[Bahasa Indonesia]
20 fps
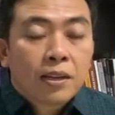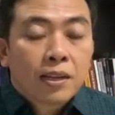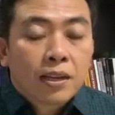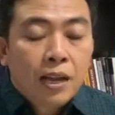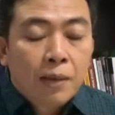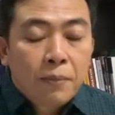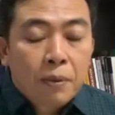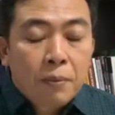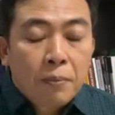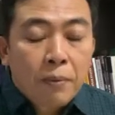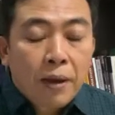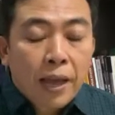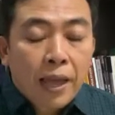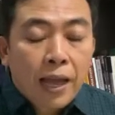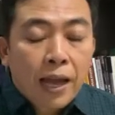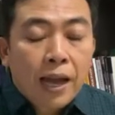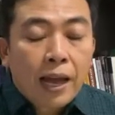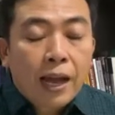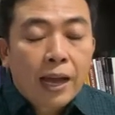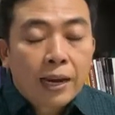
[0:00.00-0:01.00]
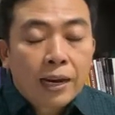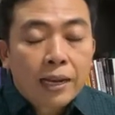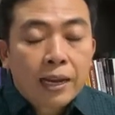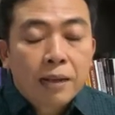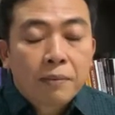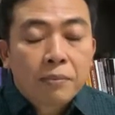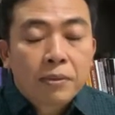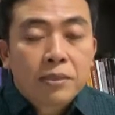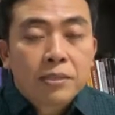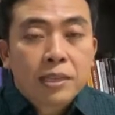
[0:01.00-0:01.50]
Kami membayangkan
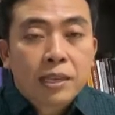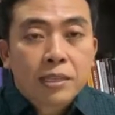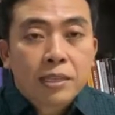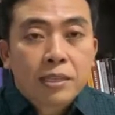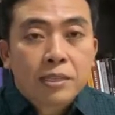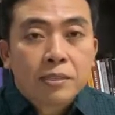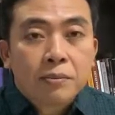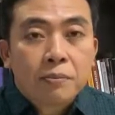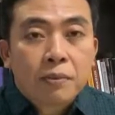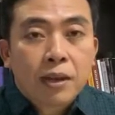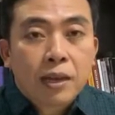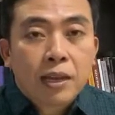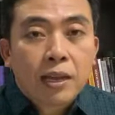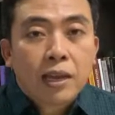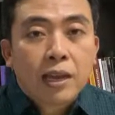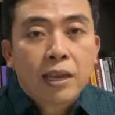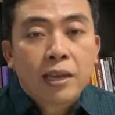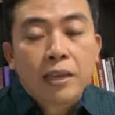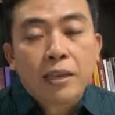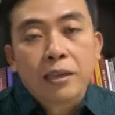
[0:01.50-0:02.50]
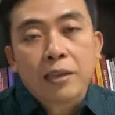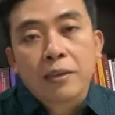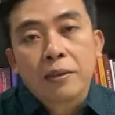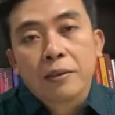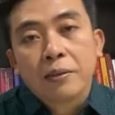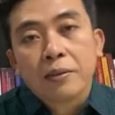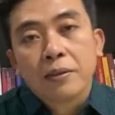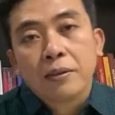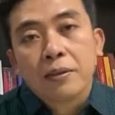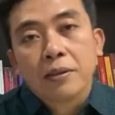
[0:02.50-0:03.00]
kami saja sebagai
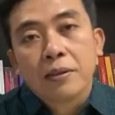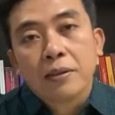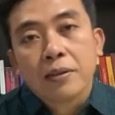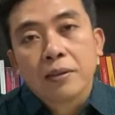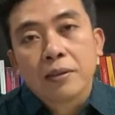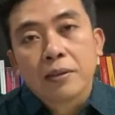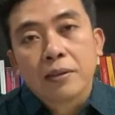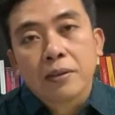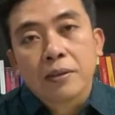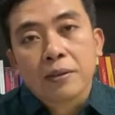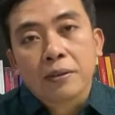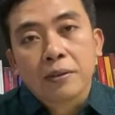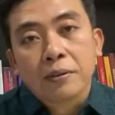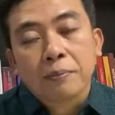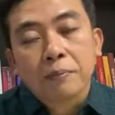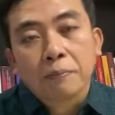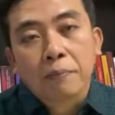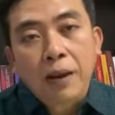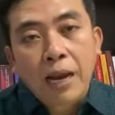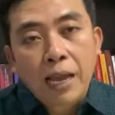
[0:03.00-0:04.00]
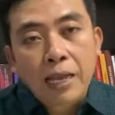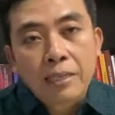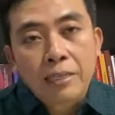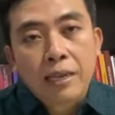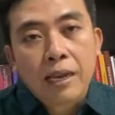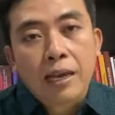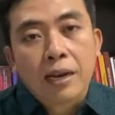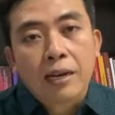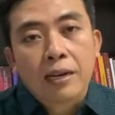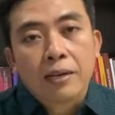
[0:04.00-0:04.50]
eh,
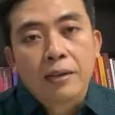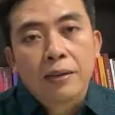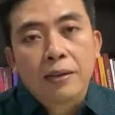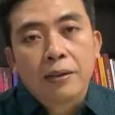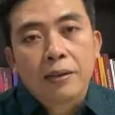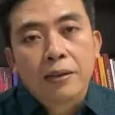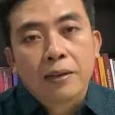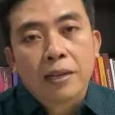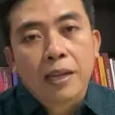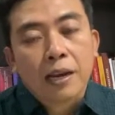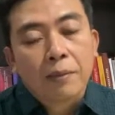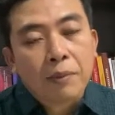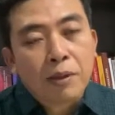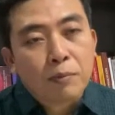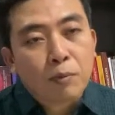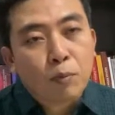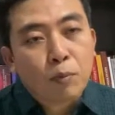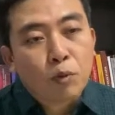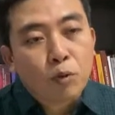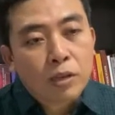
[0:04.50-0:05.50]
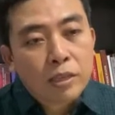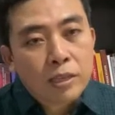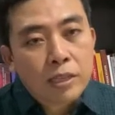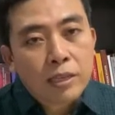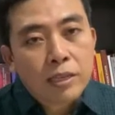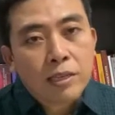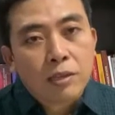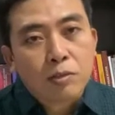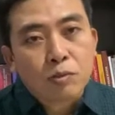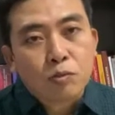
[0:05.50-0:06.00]
pelajar dalam ilmu
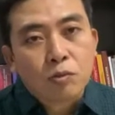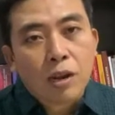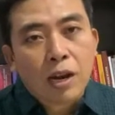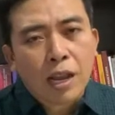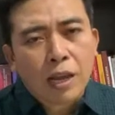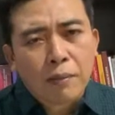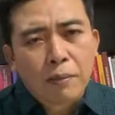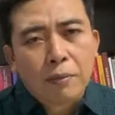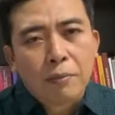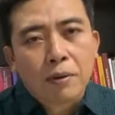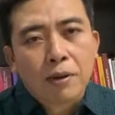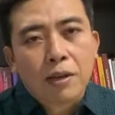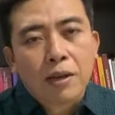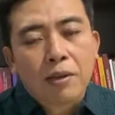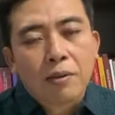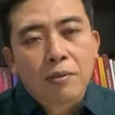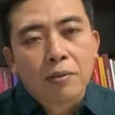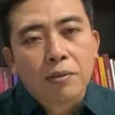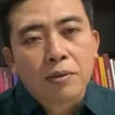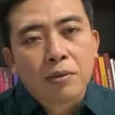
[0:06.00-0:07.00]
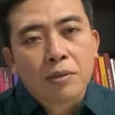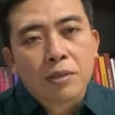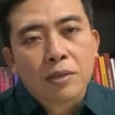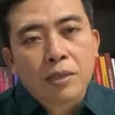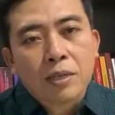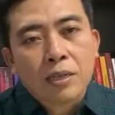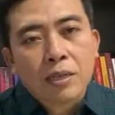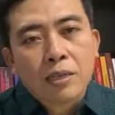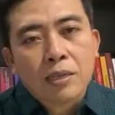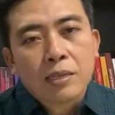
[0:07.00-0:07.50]
politik yang sudah lama bergaul
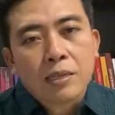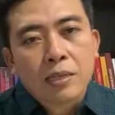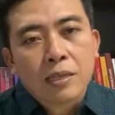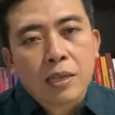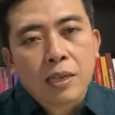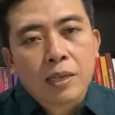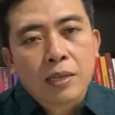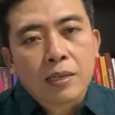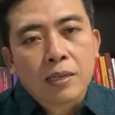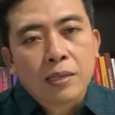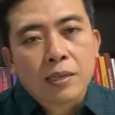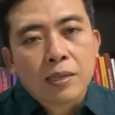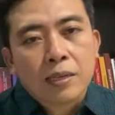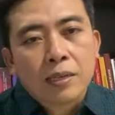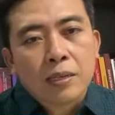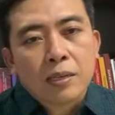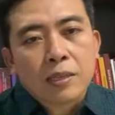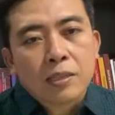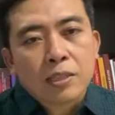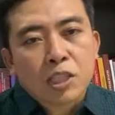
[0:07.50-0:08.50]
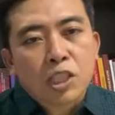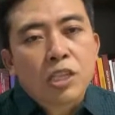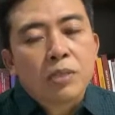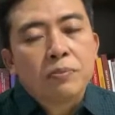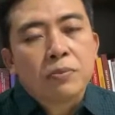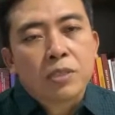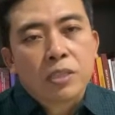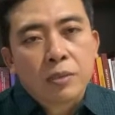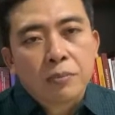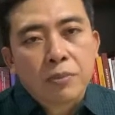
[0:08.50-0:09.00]
dengan
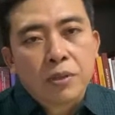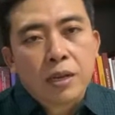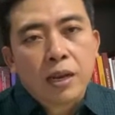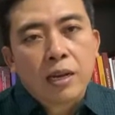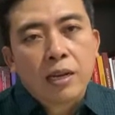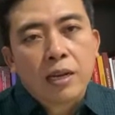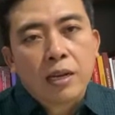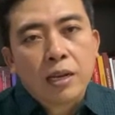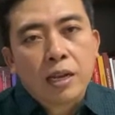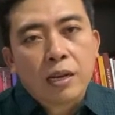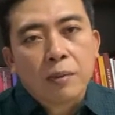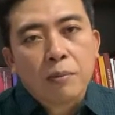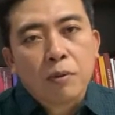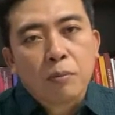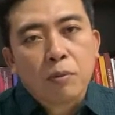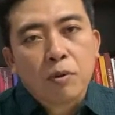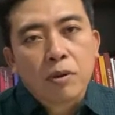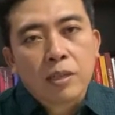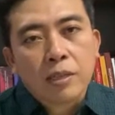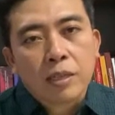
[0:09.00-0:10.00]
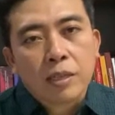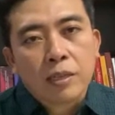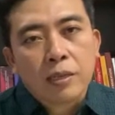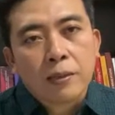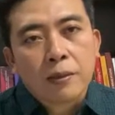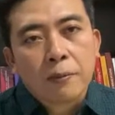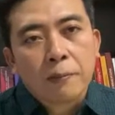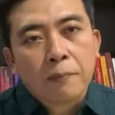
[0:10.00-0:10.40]
term-term yang ada di ilmu politik